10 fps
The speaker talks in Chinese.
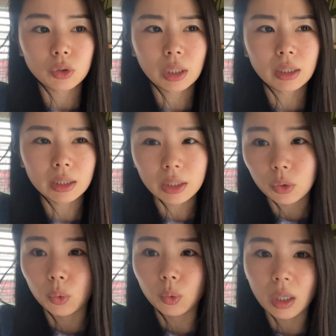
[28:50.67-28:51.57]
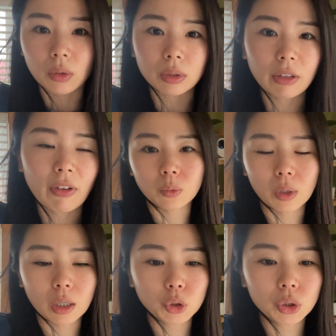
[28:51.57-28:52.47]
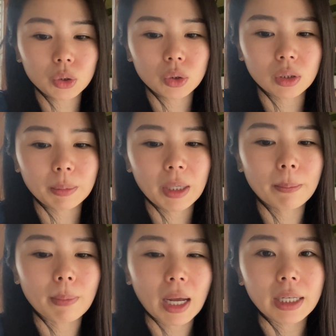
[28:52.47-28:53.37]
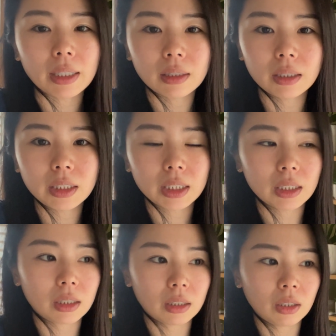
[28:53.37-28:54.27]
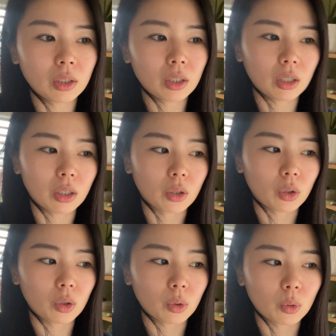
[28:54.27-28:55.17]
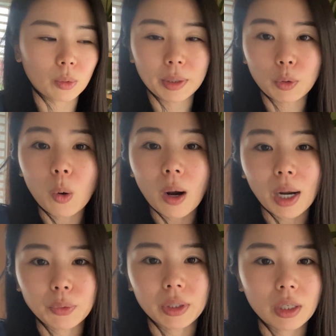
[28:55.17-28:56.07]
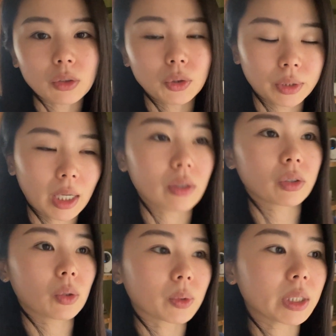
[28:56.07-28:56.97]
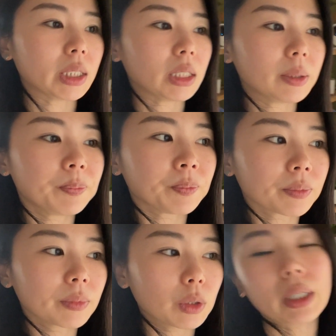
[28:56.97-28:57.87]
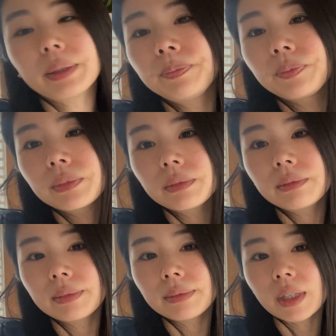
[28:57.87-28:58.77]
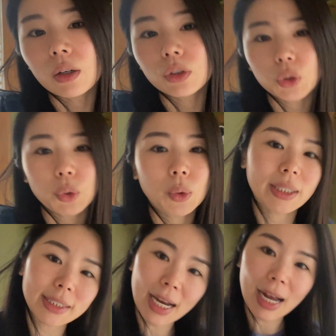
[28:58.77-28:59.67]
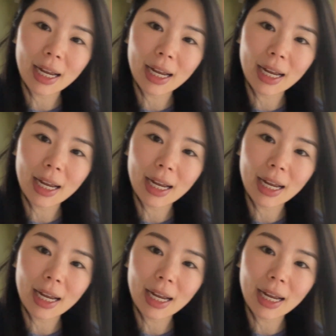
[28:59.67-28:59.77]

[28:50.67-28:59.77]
特力屋那种地方，我要去那边买一些我们花园要用到的东西，对。然后就回家